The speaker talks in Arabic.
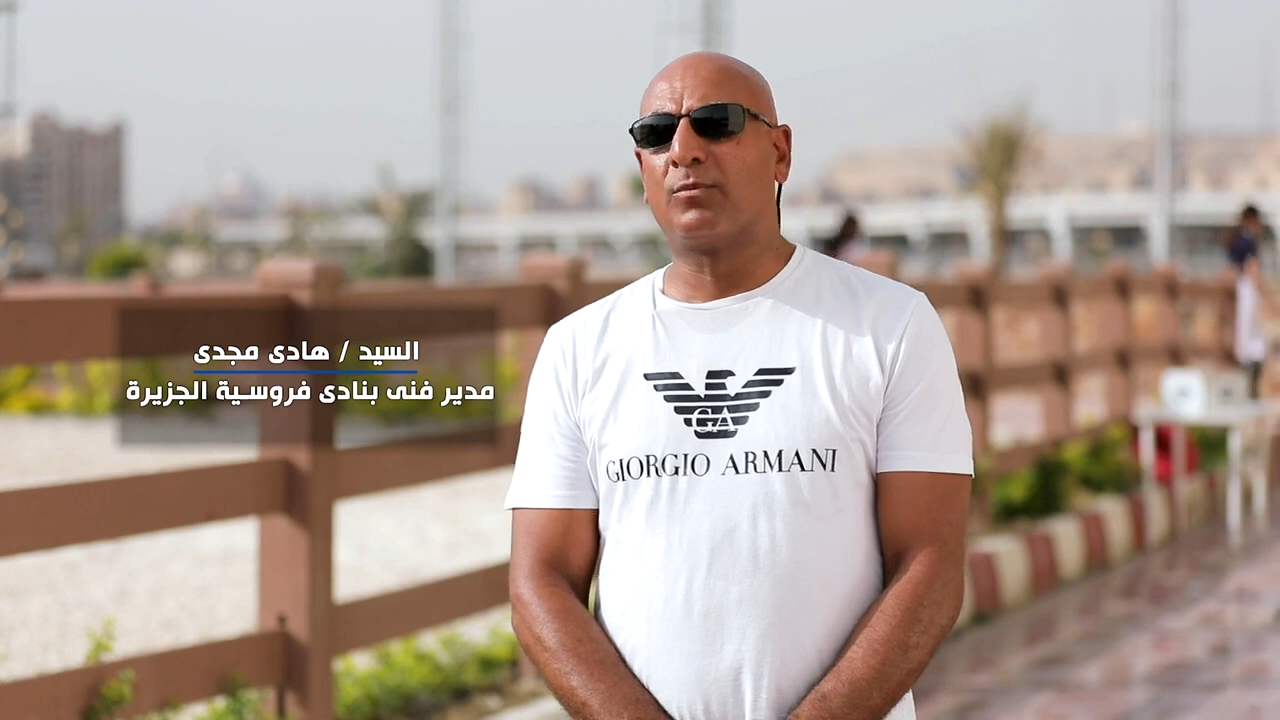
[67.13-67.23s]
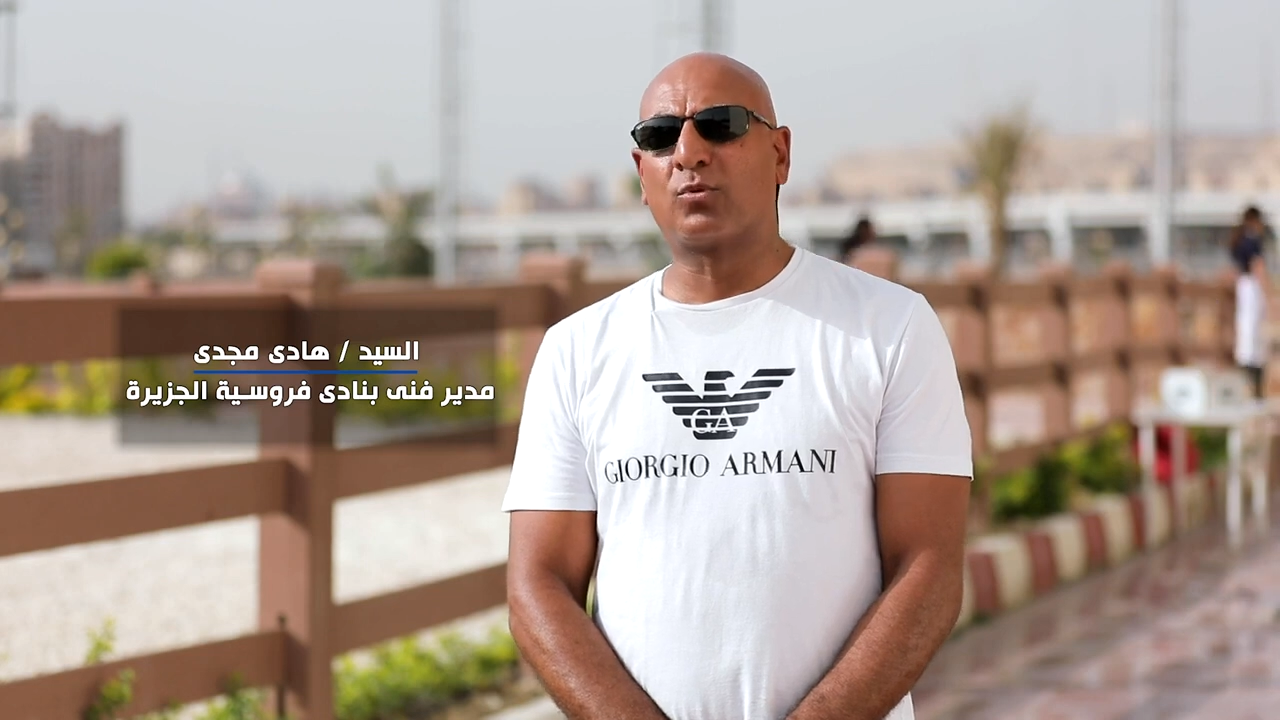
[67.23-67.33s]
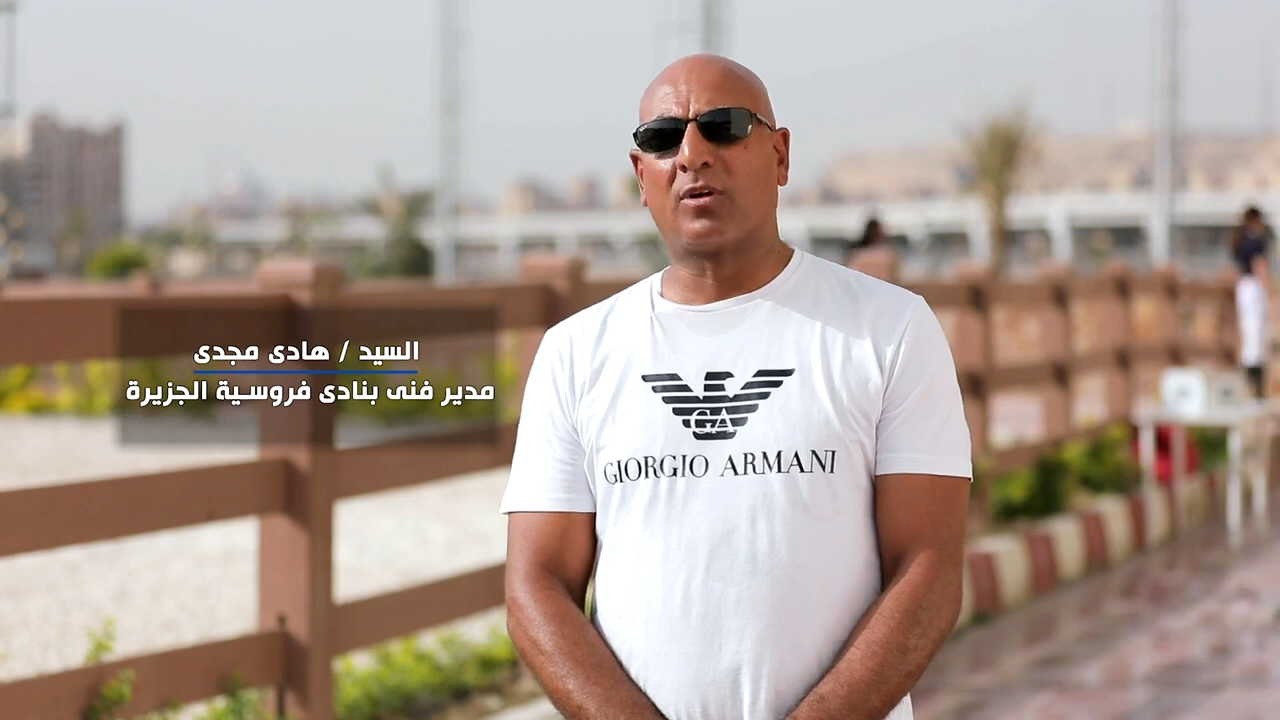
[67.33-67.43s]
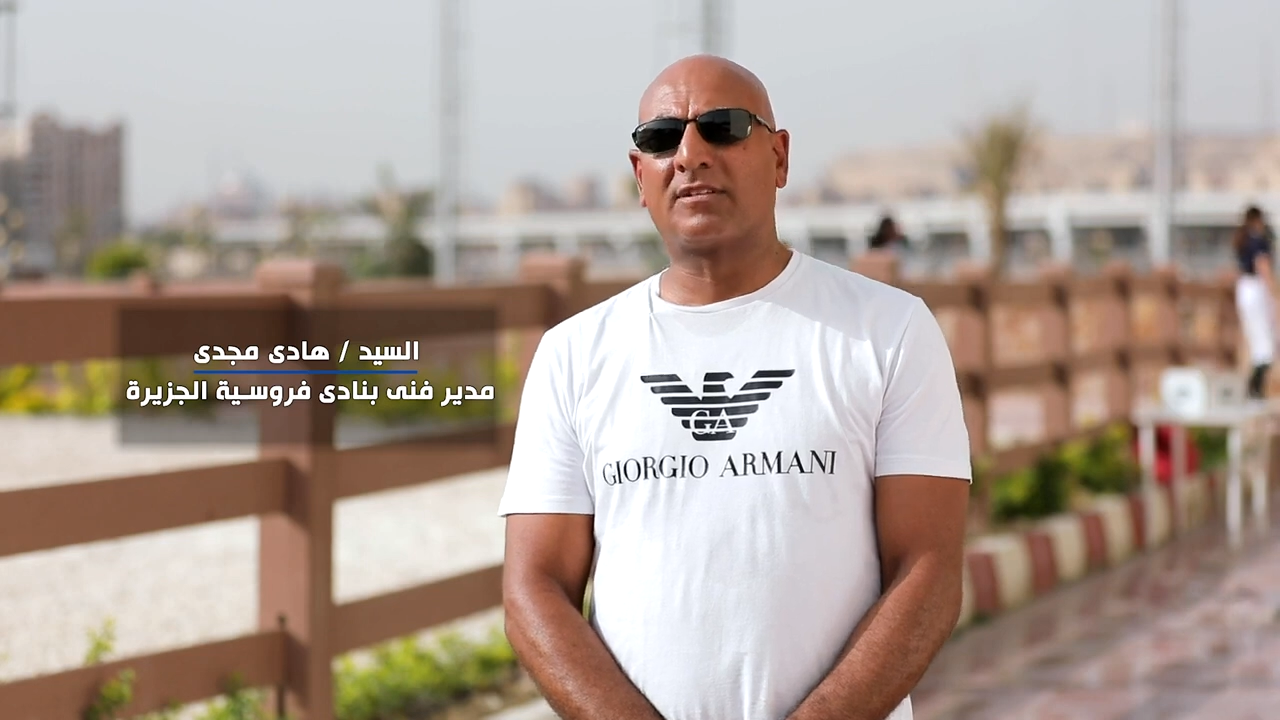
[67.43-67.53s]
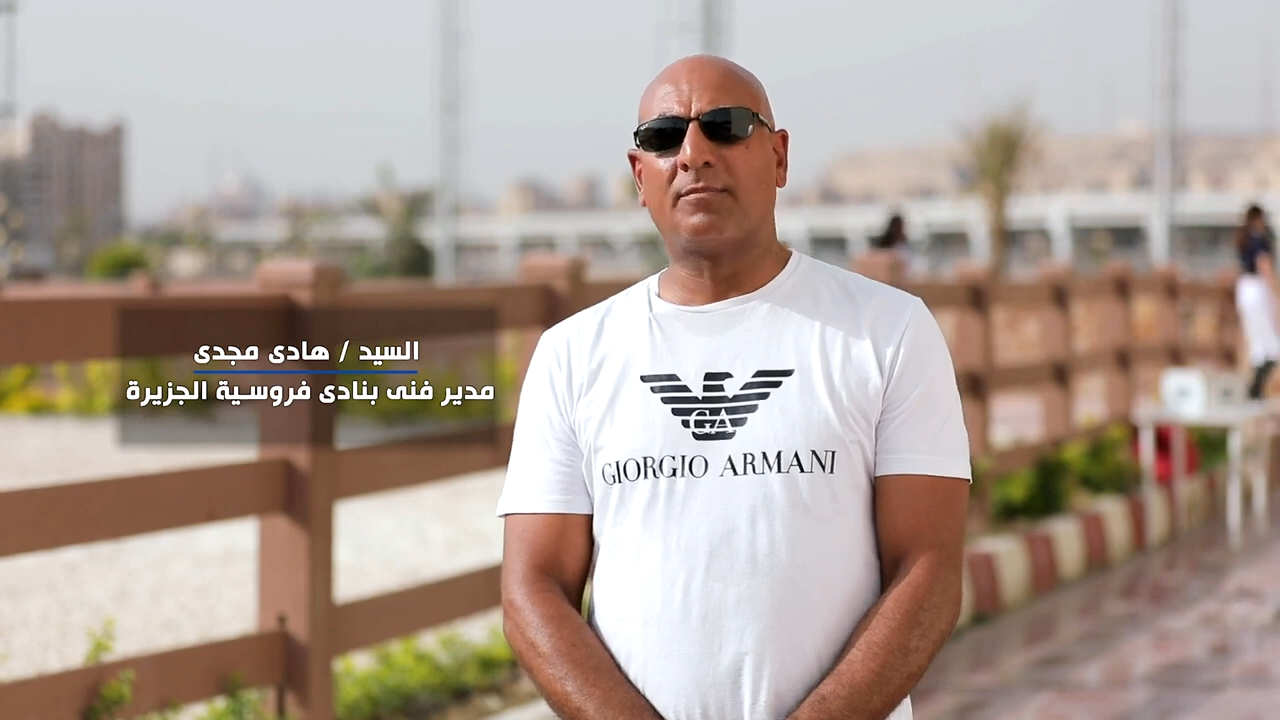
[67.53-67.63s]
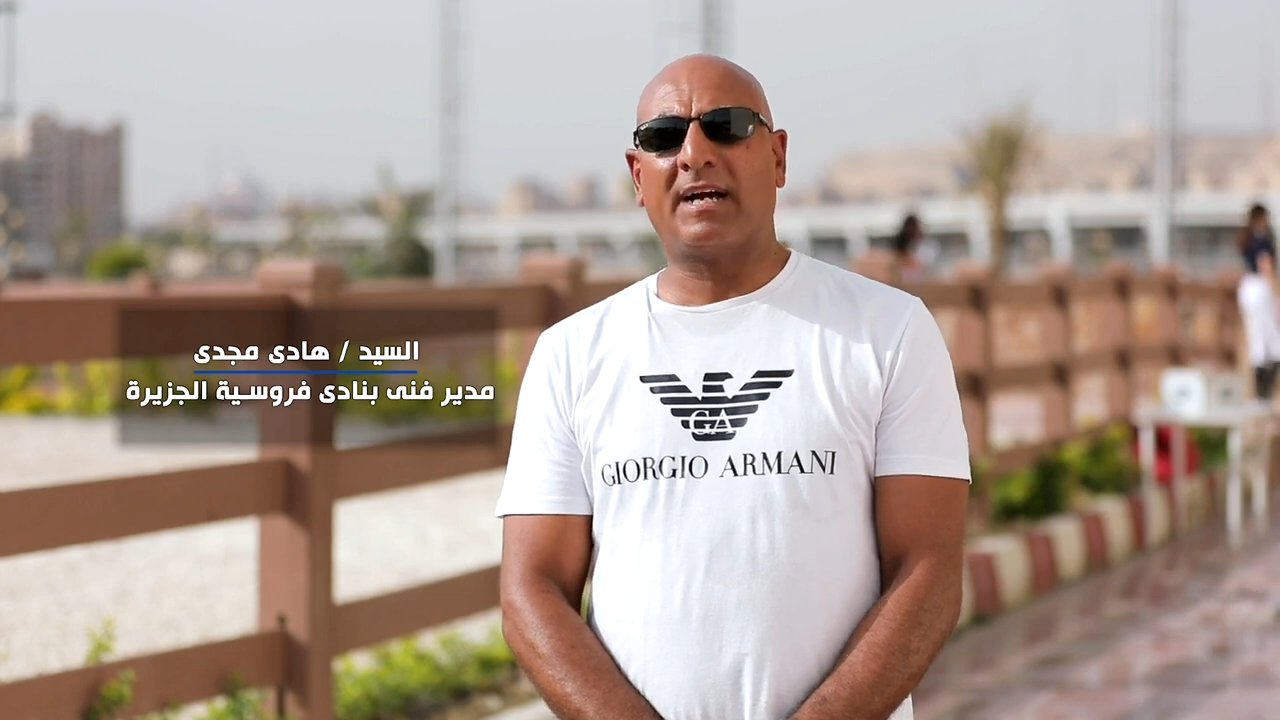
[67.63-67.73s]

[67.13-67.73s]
البطولات